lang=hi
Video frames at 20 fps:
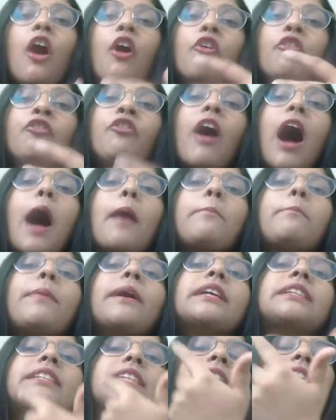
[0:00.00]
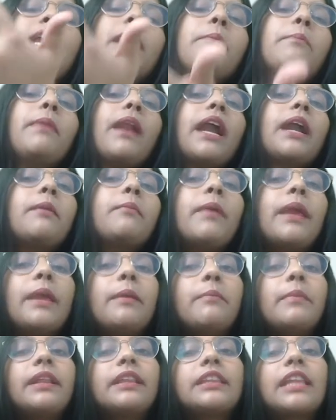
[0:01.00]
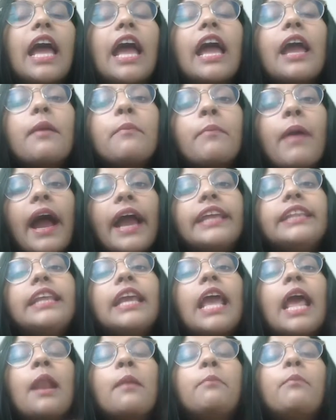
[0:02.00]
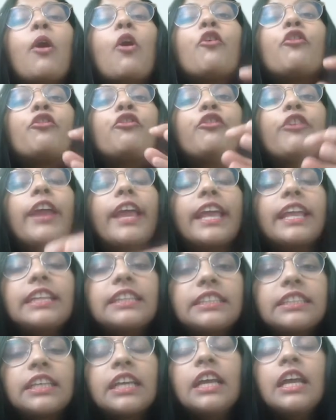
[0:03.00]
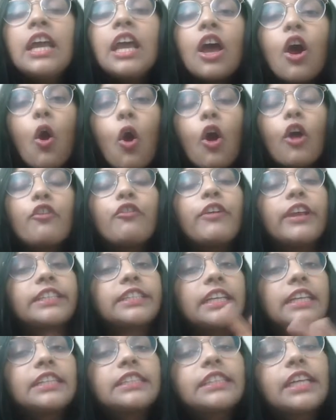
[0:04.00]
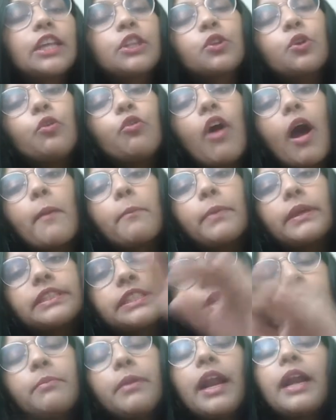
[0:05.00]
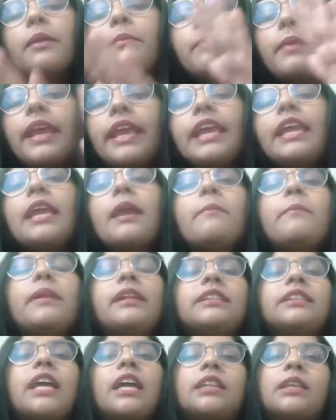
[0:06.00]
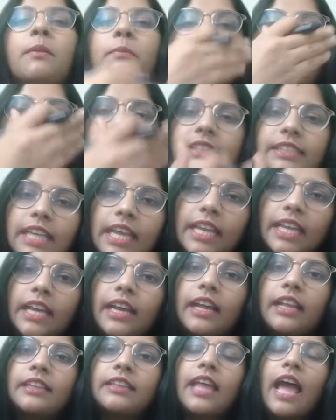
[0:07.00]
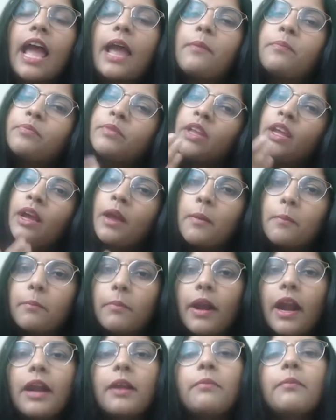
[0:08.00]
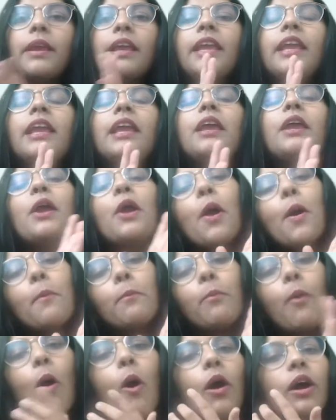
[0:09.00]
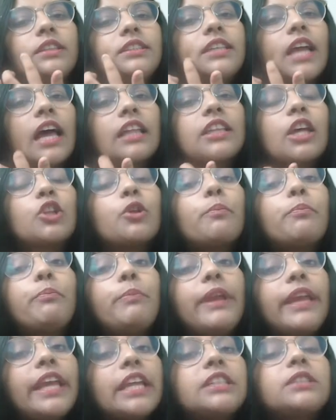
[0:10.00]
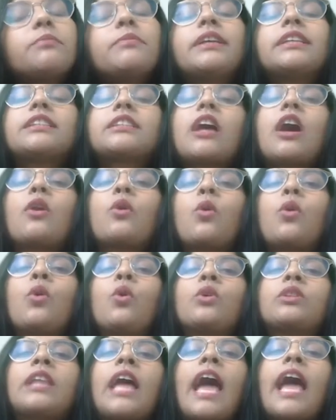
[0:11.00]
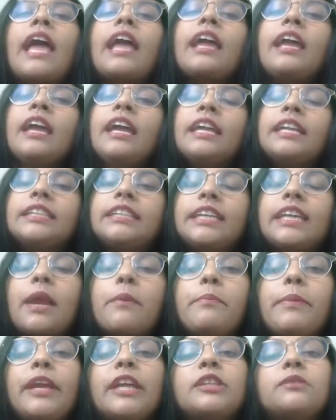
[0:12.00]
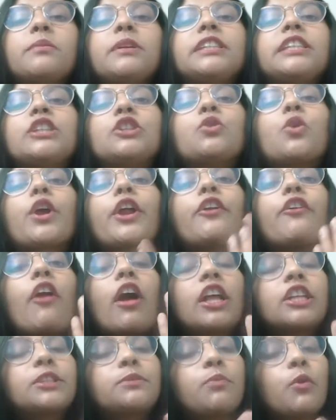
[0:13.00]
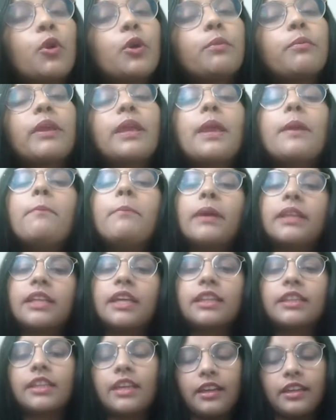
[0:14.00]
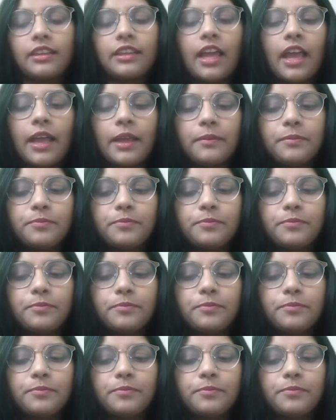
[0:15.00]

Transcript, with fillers: वापस से ये ब्लड में ही मिलता है बाय दी हेल्प ऑफ वेन्स और वेसल्स के थ्रू वापस से ब्लड में ही ये मिल जाता ब्लड से ही निकलता है ब्लड में ही पहुंच जाता तो बीच में इसका रोल होता है ठीक है बीच में चीज़ों के ट्रांसपोर्ट में ये मदद करता है